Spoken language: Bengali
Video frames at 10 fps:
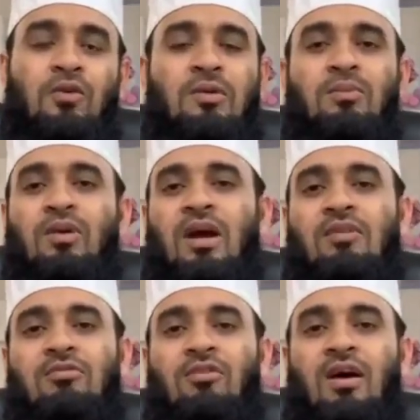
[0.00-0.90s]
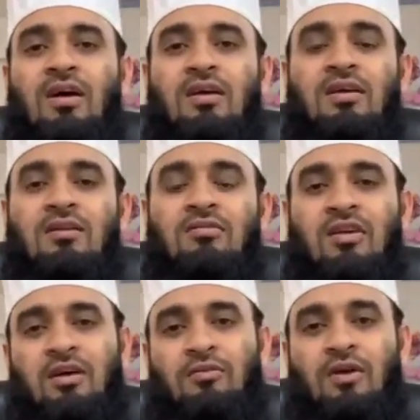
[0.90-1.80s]
তোহেব্বুল আফওয়া
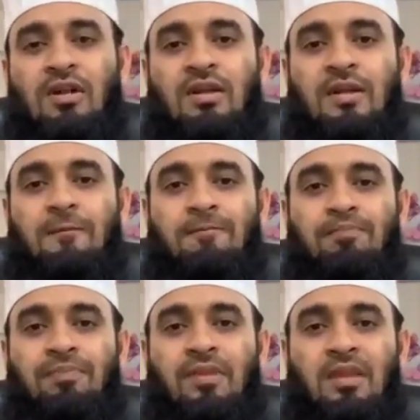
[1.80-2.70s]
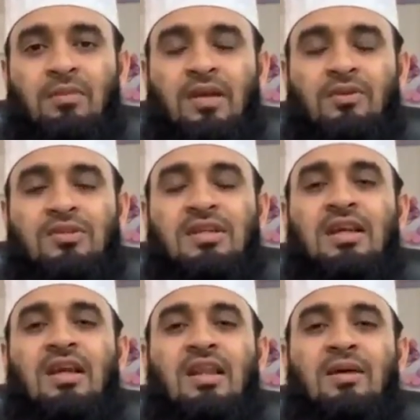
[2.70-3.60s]
ফা আফু আননি এর মানে হচ্ছে
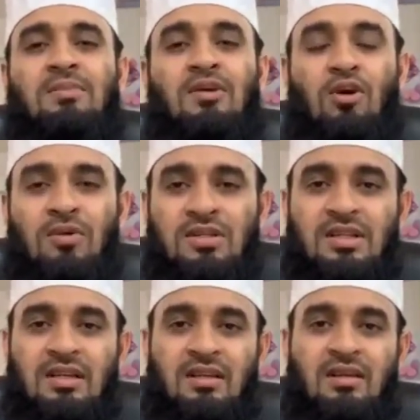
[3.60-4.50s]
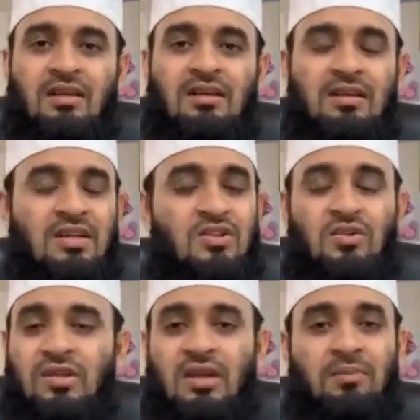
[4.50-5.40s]
হে আল্লাহ আপনি ক্ষমাশীল
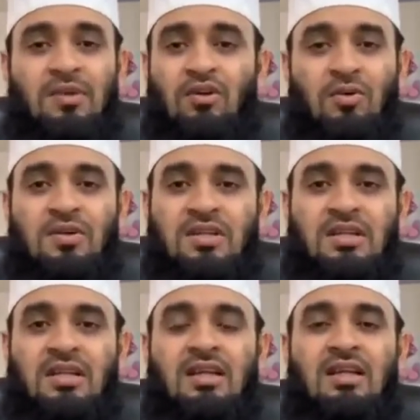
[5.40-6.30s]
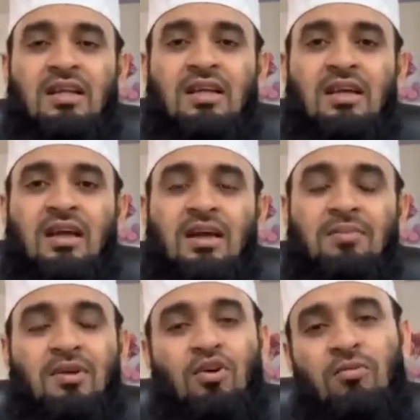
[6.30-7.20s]
নিশ্চয়ই আপনি ক্ষমাশীল
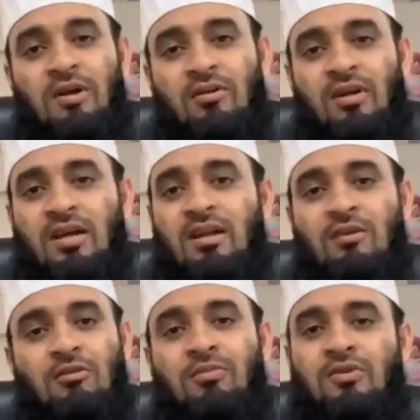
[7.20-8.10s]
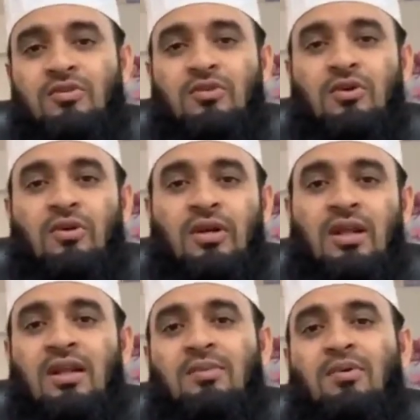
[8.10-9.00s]
আপনি ক্ষমা করাকে আল্লাহ খুব পছন্দ করেন
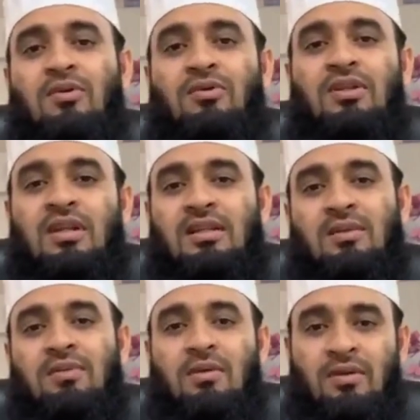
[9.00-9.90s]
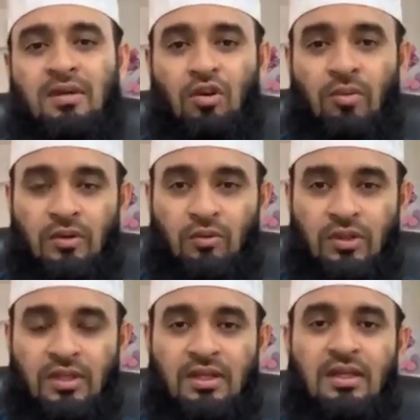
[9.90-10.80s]
আল্লাহ বরকতের রাতে আপনি আমাকে ক্ষমা
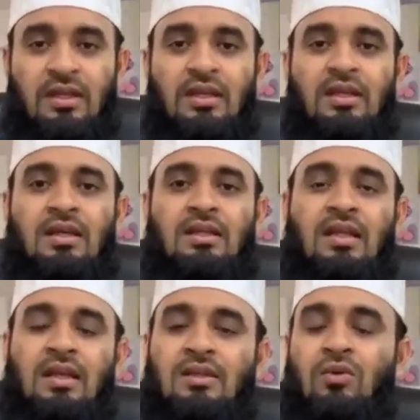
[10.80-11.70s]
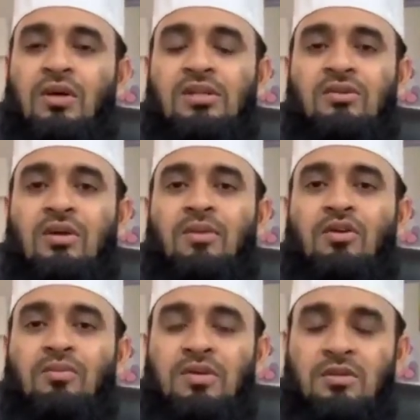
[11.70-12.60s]
করে দেন তাই এই দোয়াটি যেন আমরা
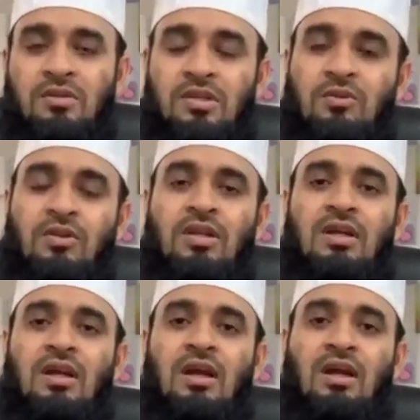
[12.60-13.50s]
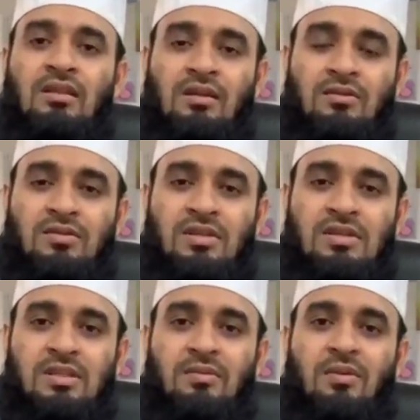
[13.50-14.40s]
খুব বেশি বেশি করি আল্লাহ রাসুসাহ
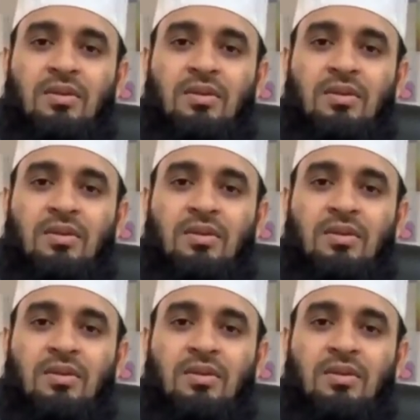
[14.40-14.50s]
ইসলাম